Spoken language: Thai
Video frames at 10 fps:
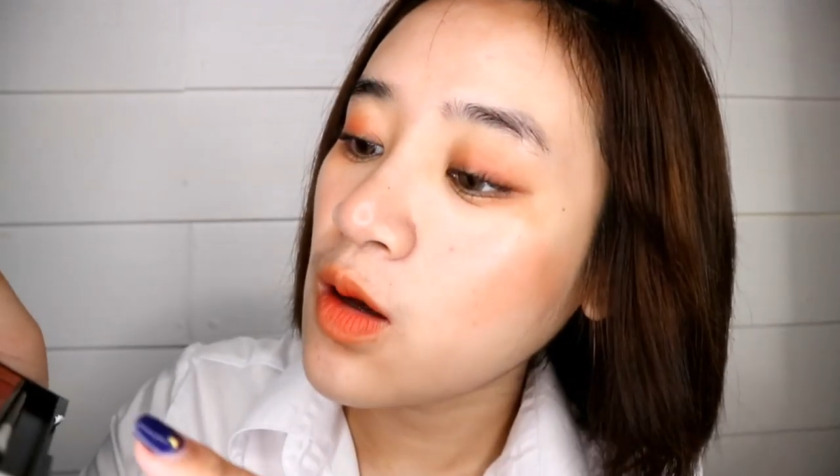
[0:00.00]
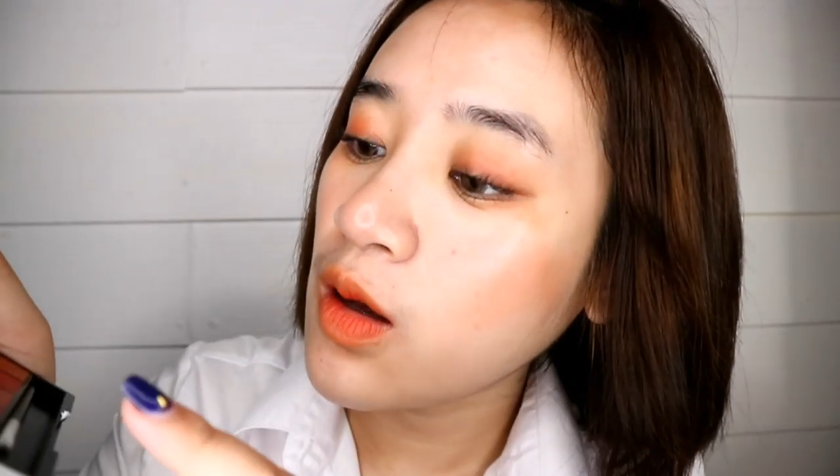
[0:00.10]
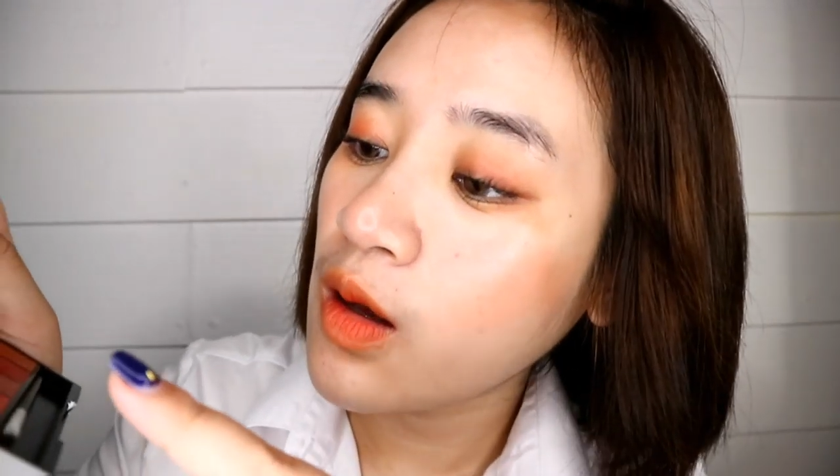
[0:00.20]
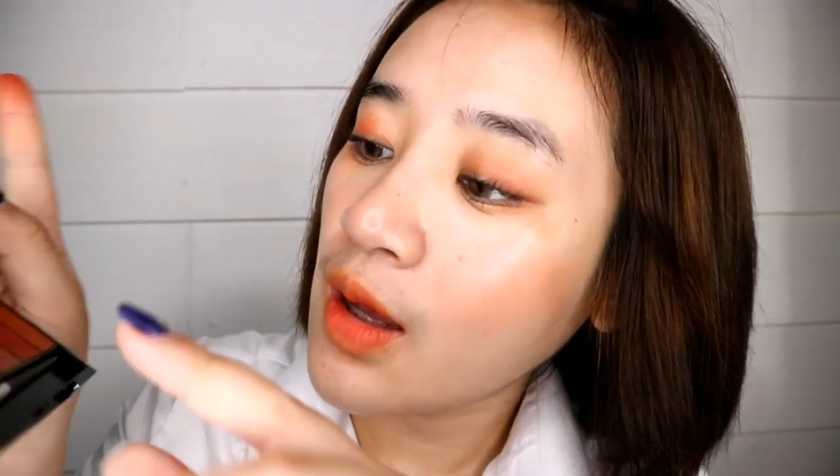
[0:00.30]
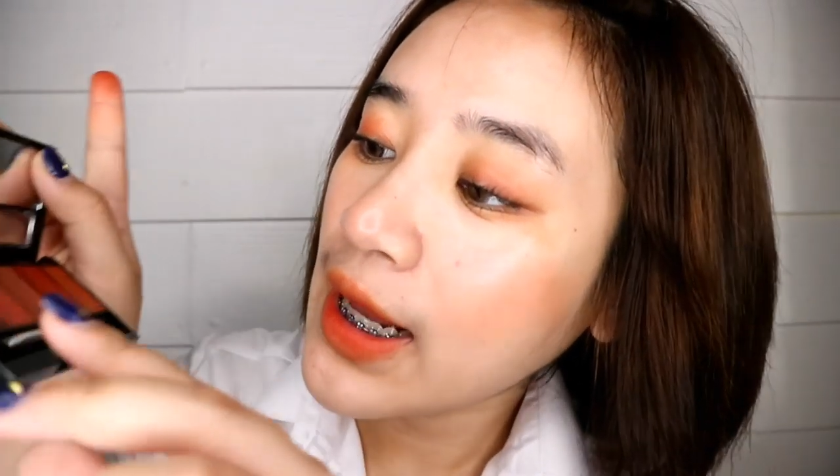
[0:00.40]

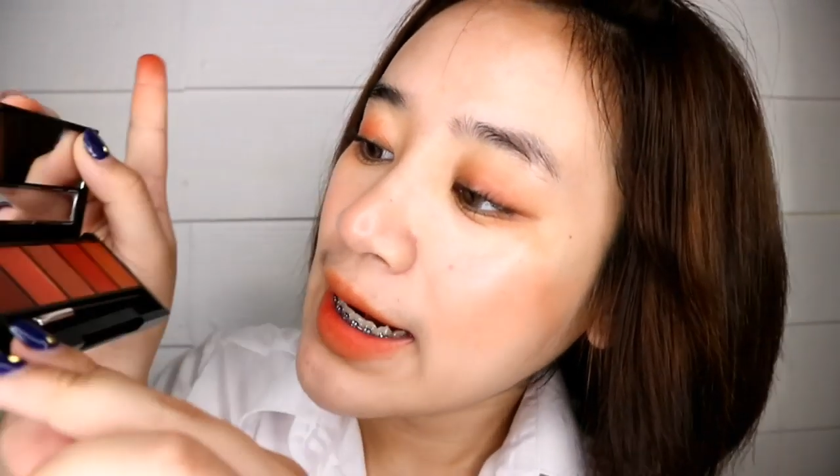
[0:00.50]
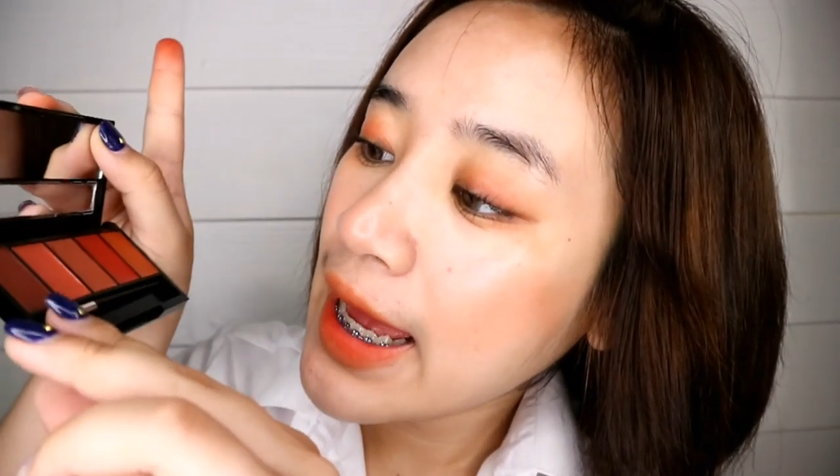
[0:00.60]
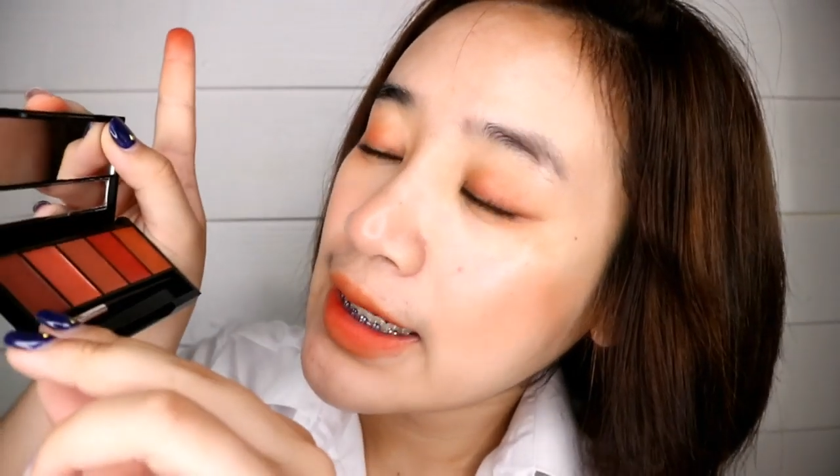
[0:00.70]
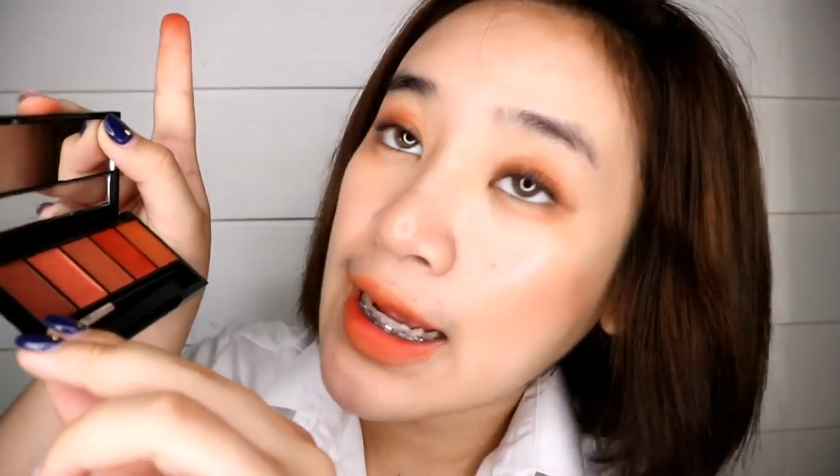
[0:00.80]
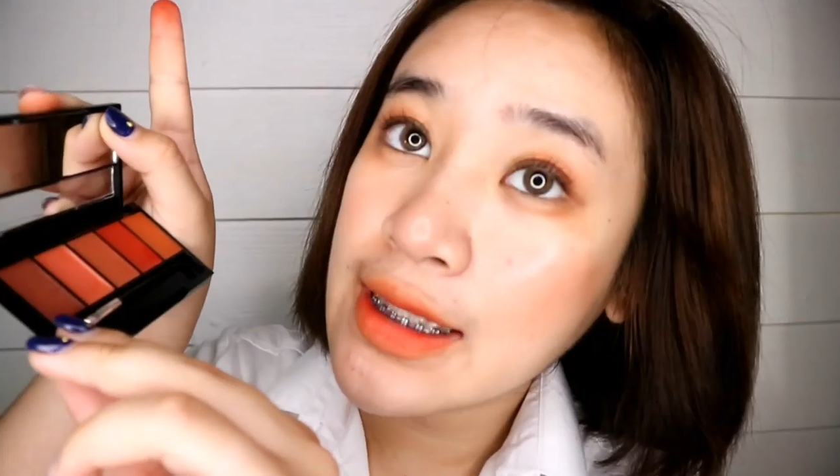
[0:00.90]
ก็อัน
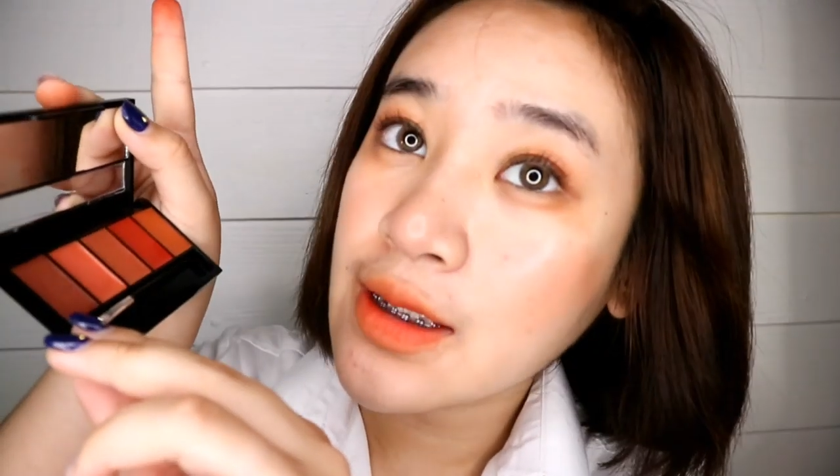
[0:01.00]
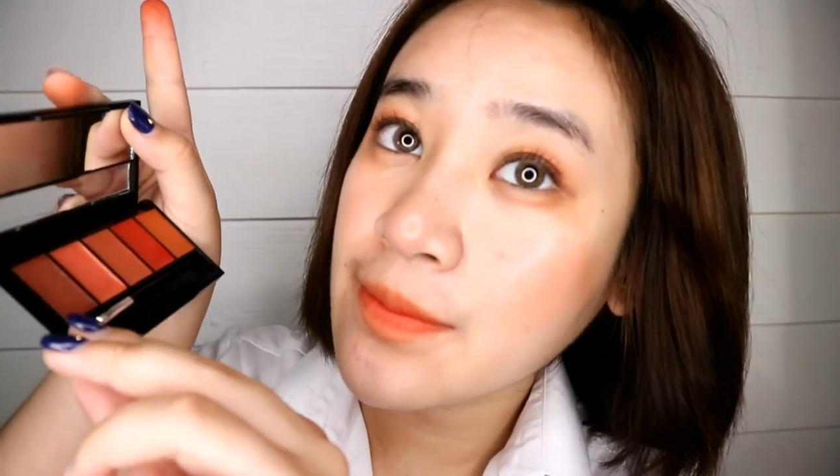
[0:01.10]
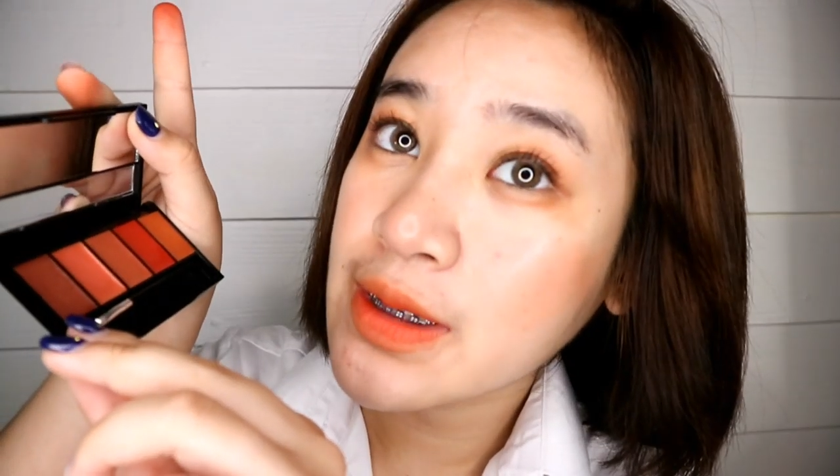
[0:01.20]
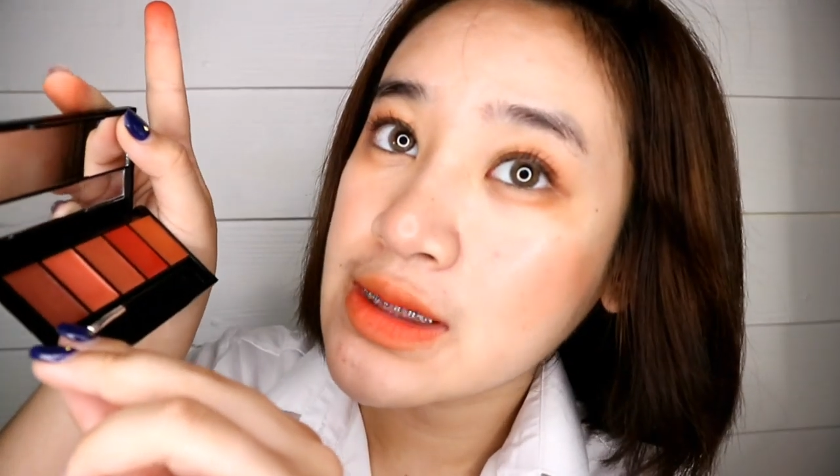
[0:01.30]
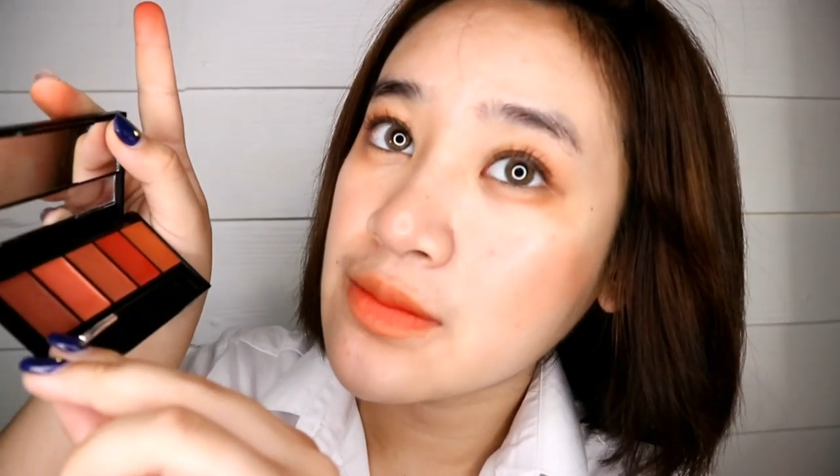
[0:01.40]
แรกนะคะจะเป็น